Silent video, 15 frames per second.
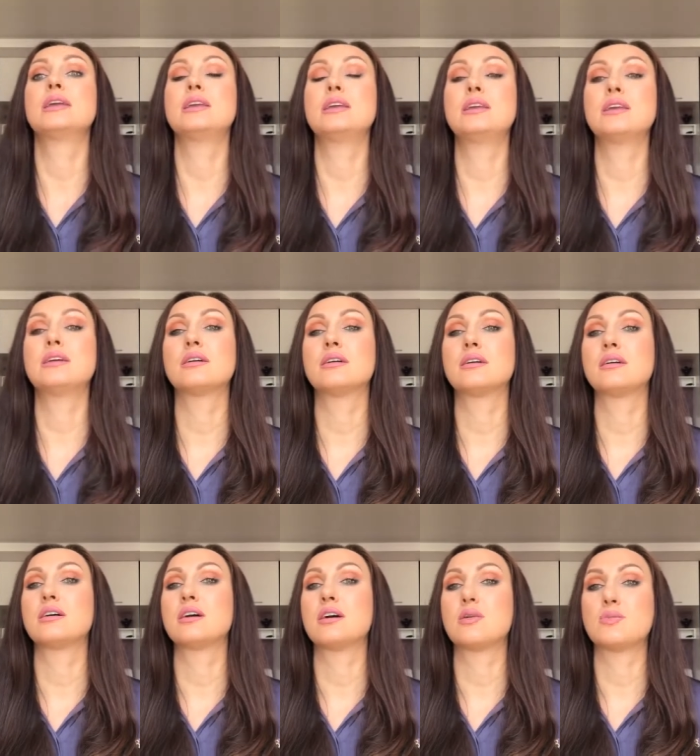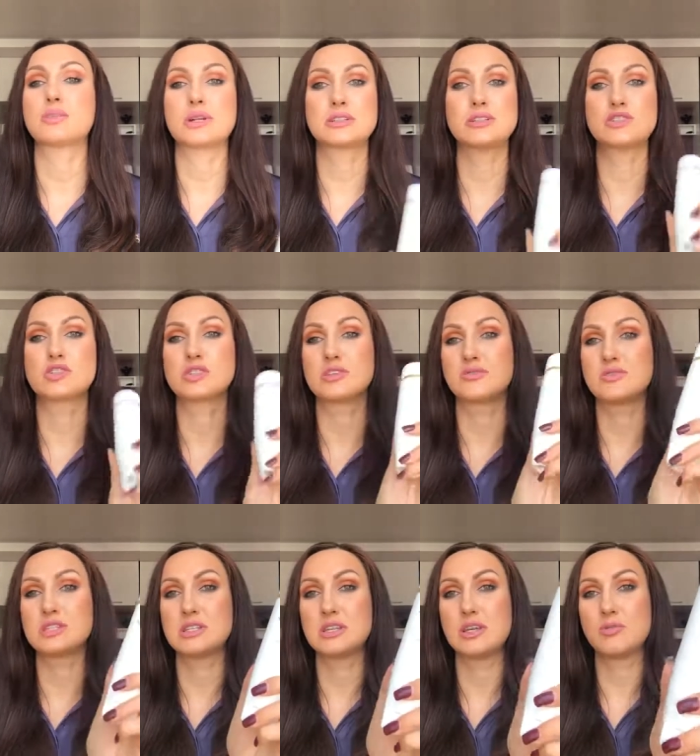И а, а практически
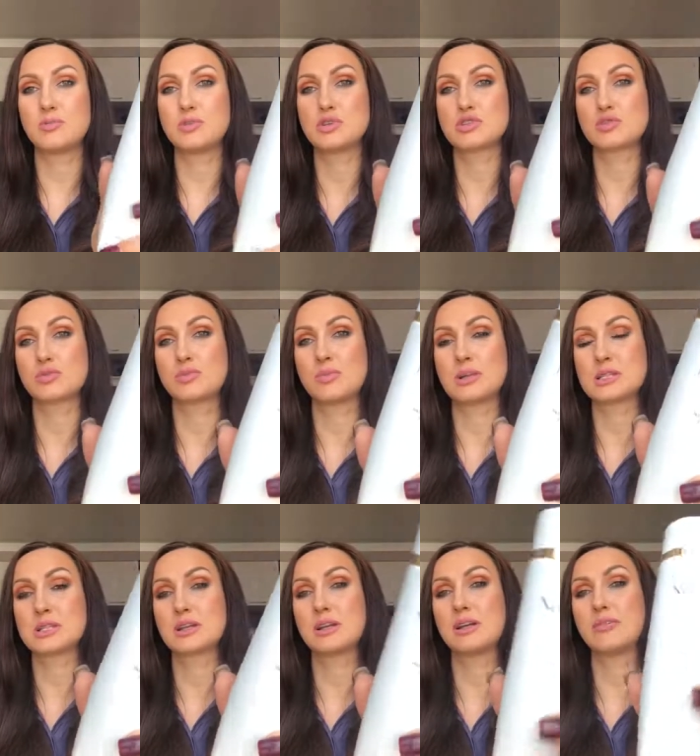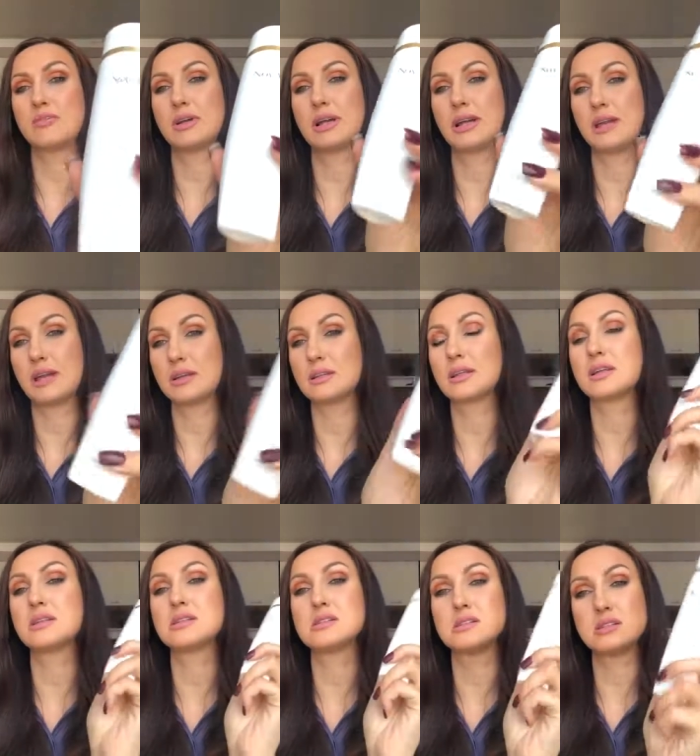все пишут must-have, это
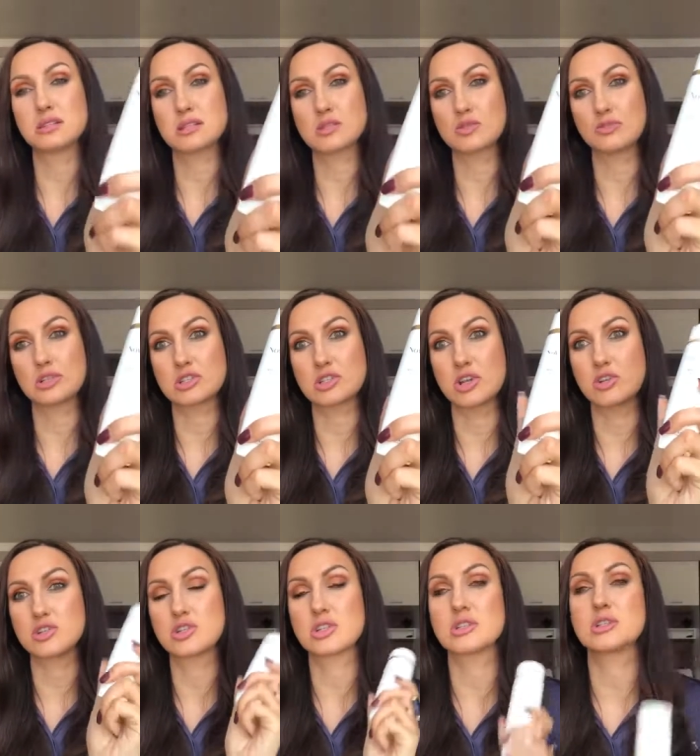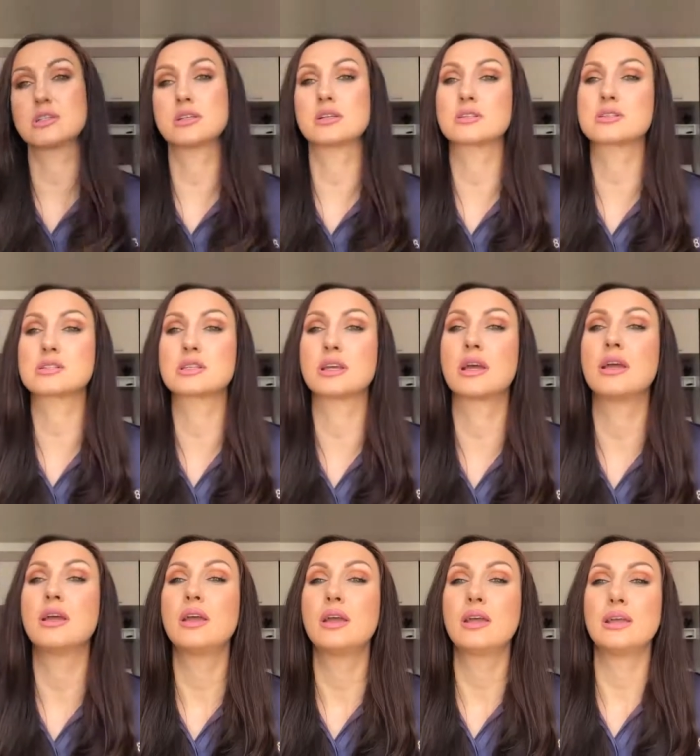эссенс, увлажняющие эссенции.
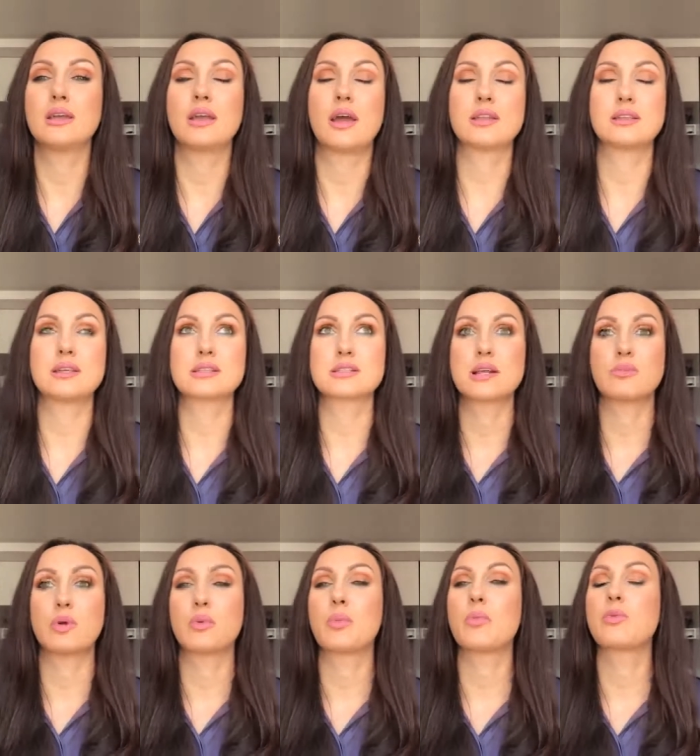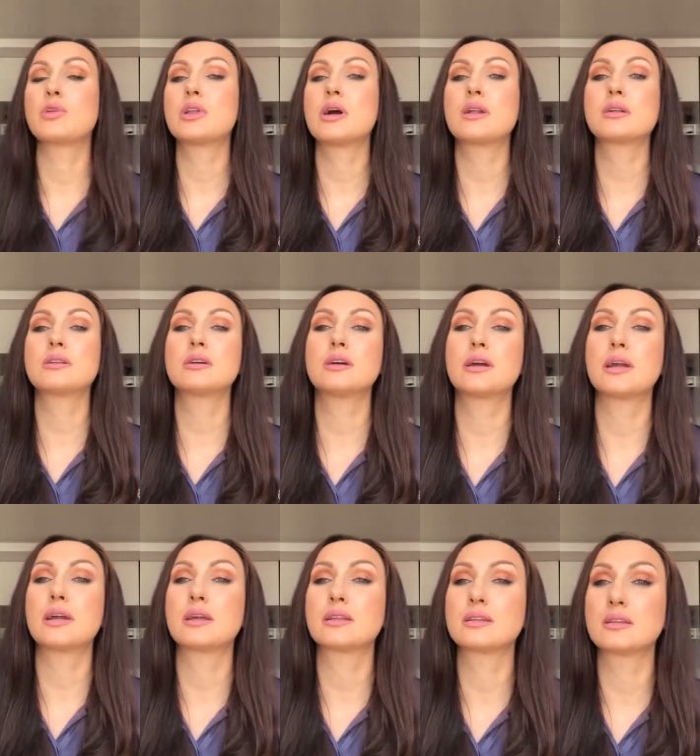И одна из самых популярных —
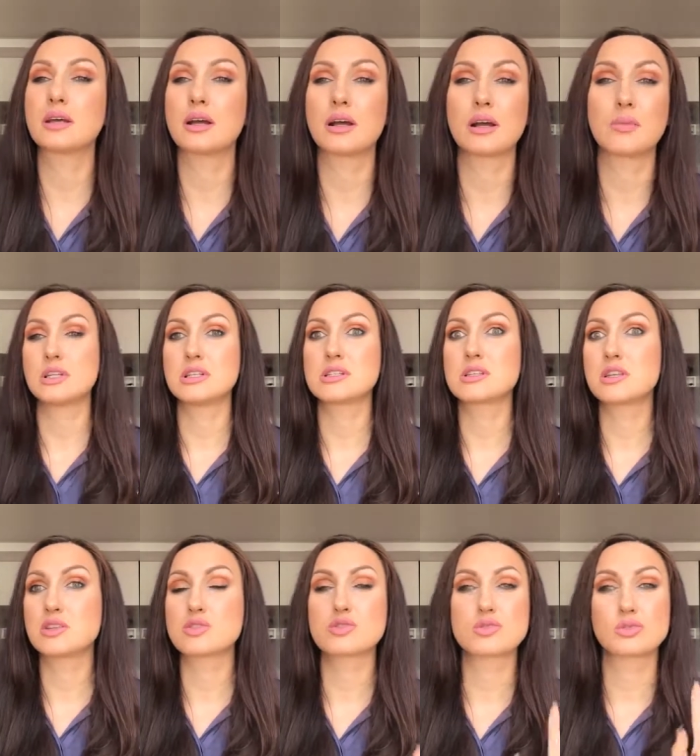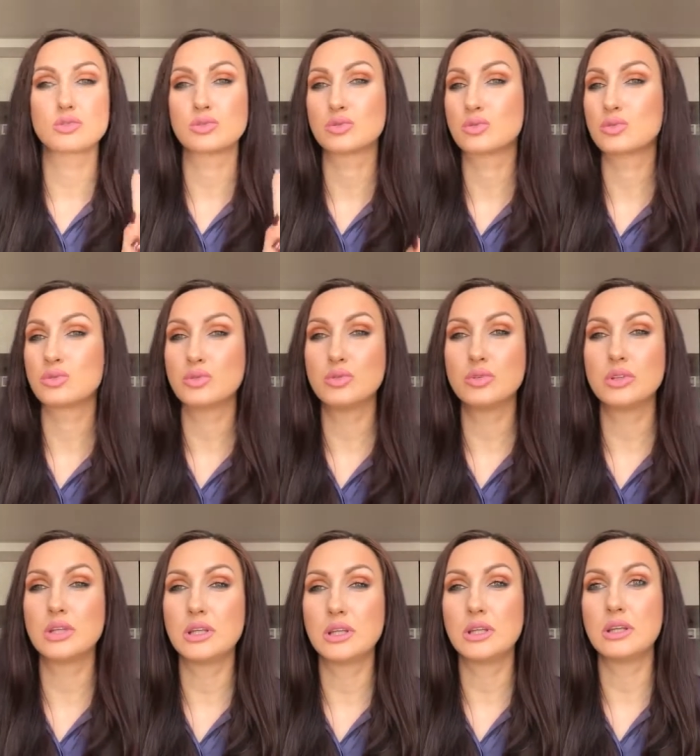это эскицу ту,
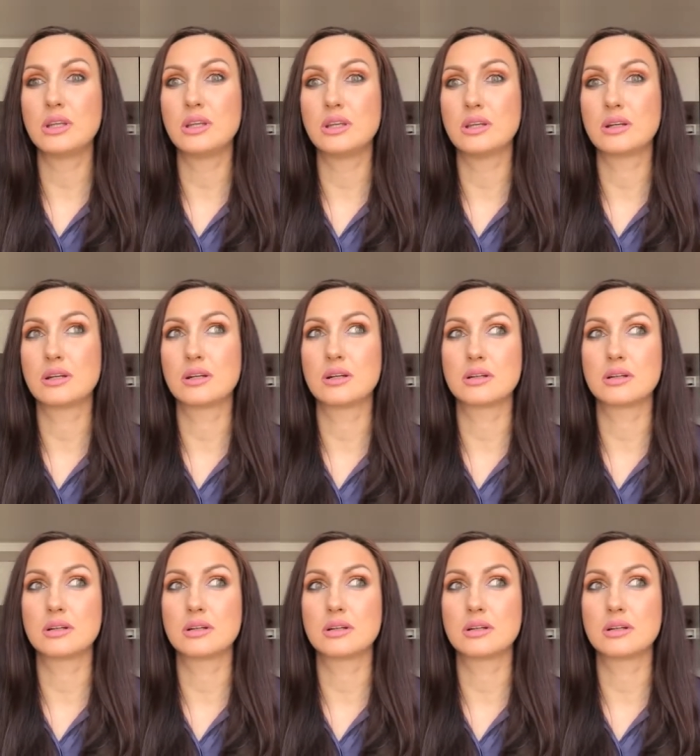и